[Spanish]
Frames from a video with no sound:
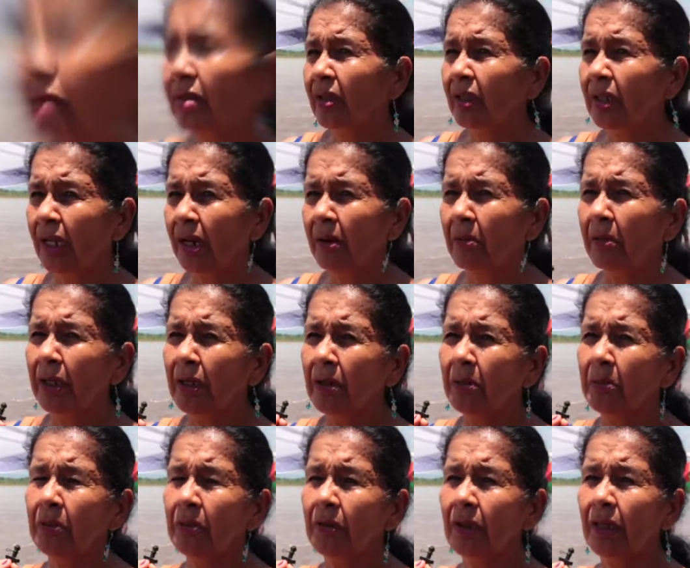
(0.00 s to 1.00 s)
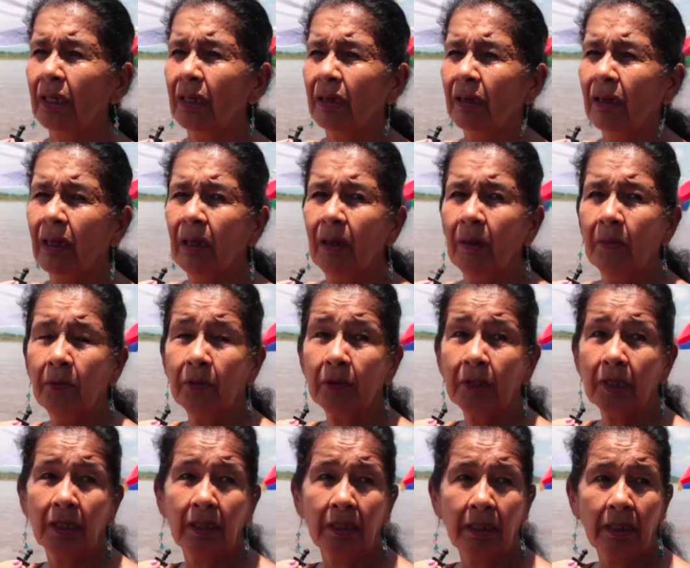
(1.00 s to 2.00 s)
Sí, sería bueno porque,
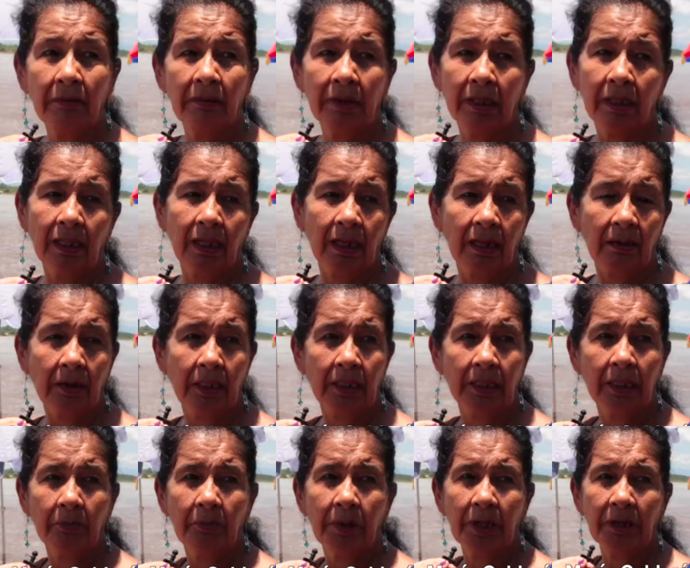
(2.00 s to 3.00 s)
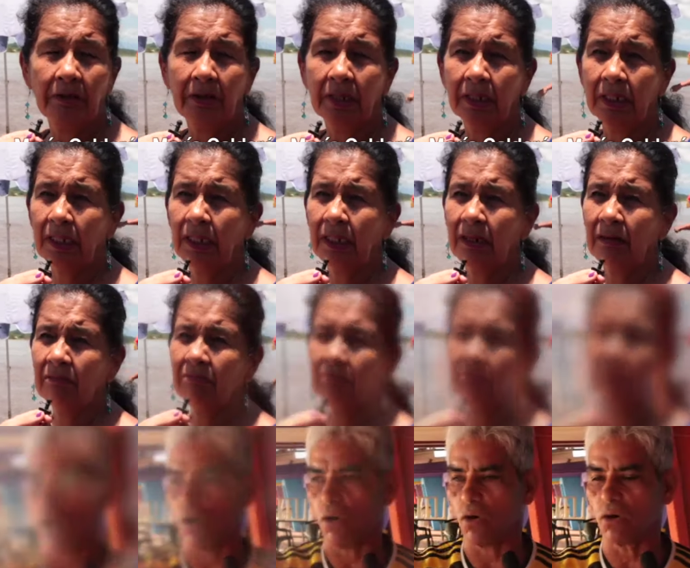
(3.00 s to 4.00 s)
porque de verdad hay que prevenir, ¿no?
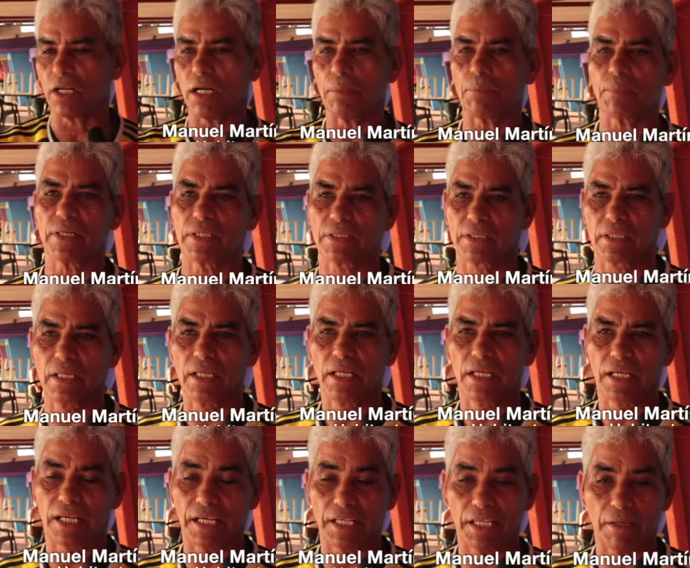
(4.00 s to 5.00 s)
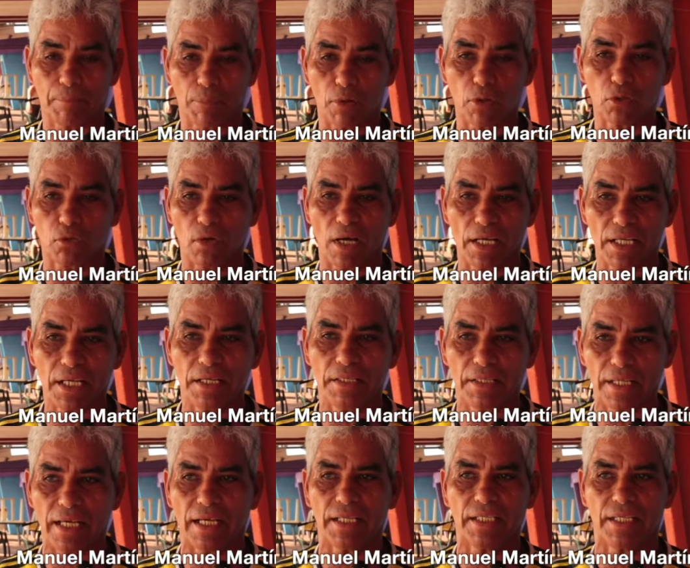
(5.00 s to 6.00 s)
Ahora pues que de pronto haya
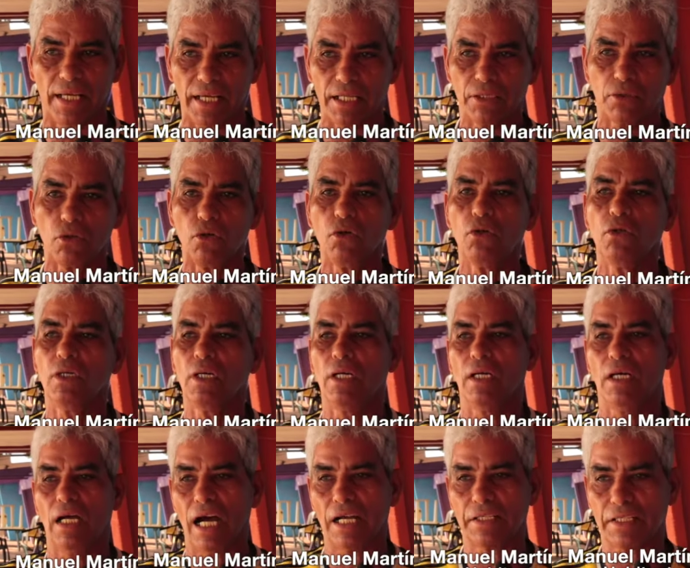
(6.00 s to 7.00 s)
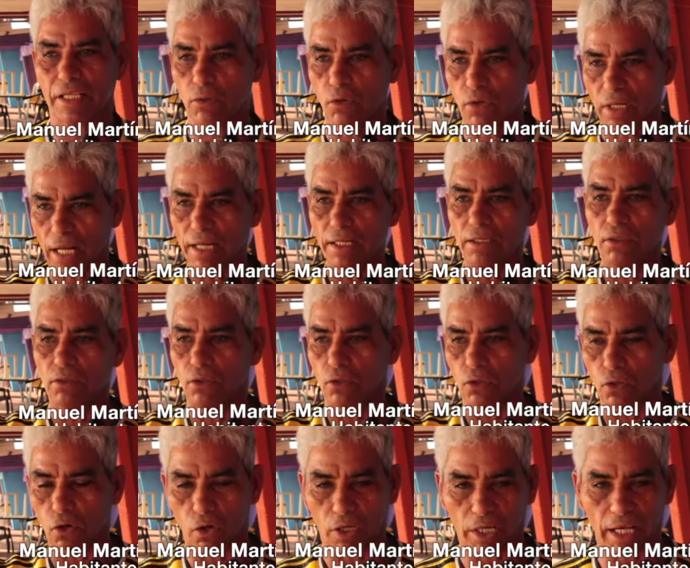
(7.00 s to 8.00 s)
idea de eso, asegurar
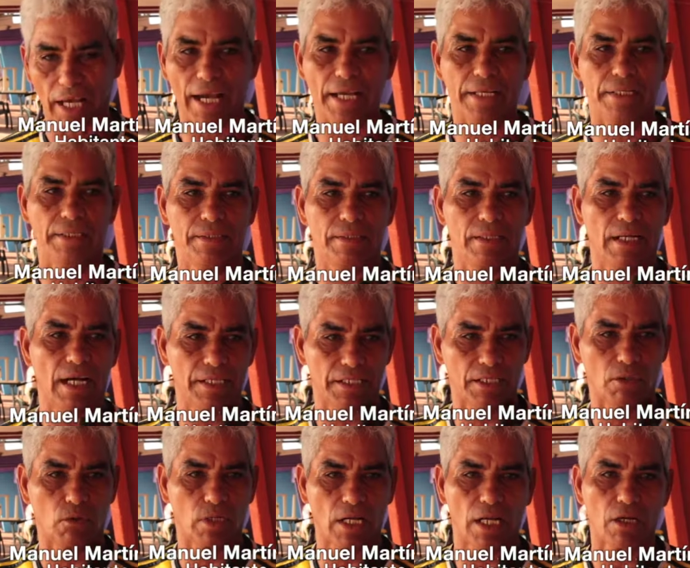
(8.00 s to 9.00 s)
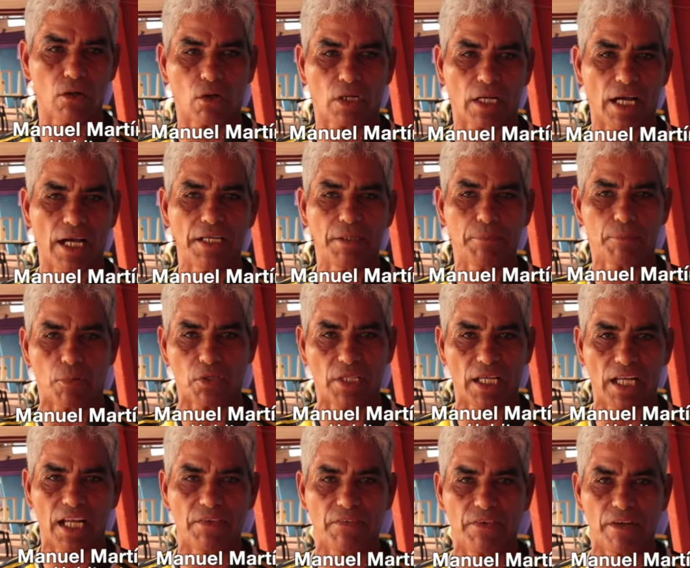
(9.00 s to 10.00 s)
lo que hay, asegurar lo que hay
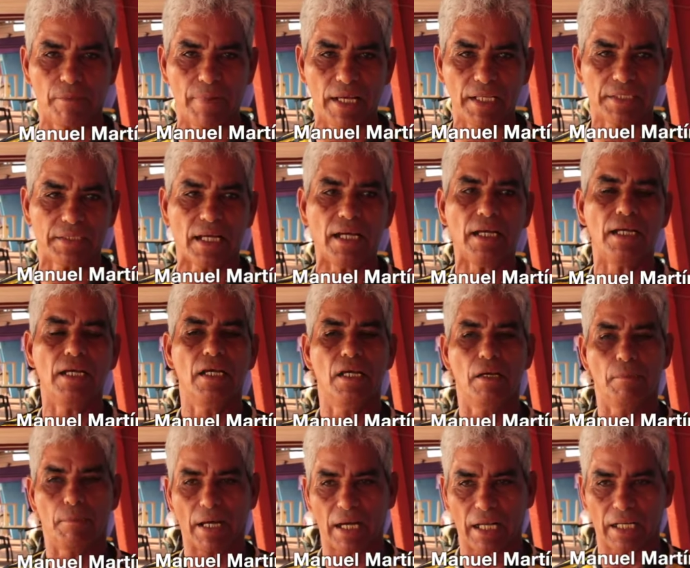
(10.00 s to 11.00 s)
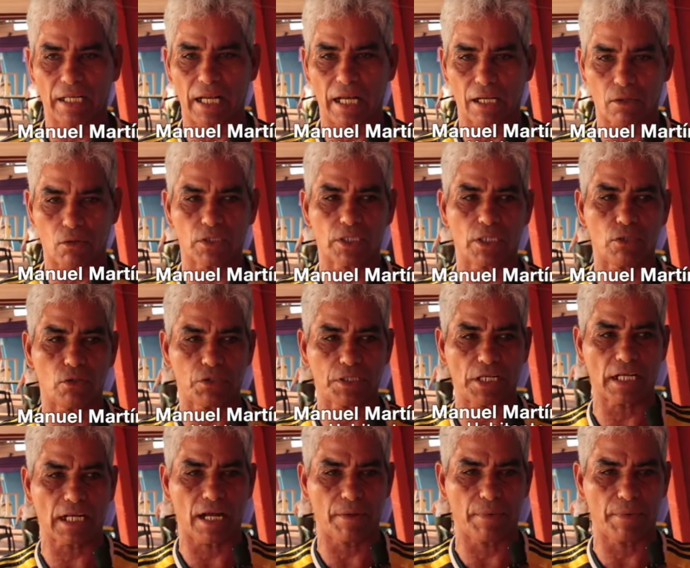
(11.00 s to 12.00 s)
ponerle firmeza para que las cosas no se